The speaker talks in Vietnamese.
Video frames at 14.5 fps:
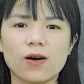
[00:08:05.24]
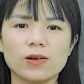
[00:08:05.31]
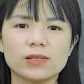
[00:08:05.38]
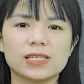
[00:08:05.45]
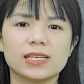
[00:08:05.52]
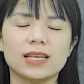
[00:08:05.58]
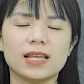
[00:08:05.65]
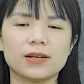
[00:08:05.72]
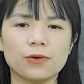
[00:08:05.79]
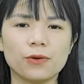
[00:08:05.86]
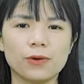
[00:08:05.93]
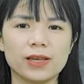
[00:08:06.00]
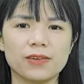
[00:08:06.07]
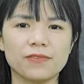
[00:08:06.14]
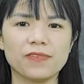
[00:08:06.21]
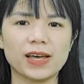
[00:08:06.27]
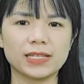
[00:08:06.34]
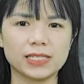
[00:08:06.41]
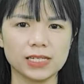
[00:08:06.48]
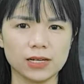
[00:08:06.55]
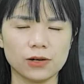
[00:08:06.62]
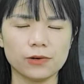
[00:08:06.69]
đó chính là đồ hình
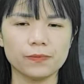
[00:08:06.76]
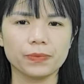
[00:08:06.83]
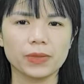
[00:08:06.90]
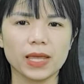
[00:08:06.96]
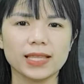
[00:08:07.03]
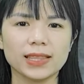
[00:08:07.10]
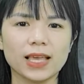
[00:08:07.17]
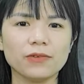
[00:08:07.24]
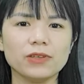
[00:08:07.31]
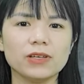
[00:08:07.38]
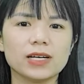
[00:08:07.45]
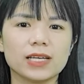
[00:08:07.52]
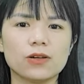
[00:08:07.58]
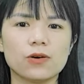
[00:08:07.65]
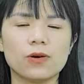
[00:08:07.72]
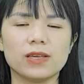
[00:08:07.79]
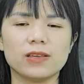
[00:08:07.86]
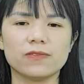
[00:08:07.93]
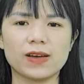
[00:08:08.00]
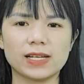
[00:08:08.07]
phản chiếu theo như cái đồ hình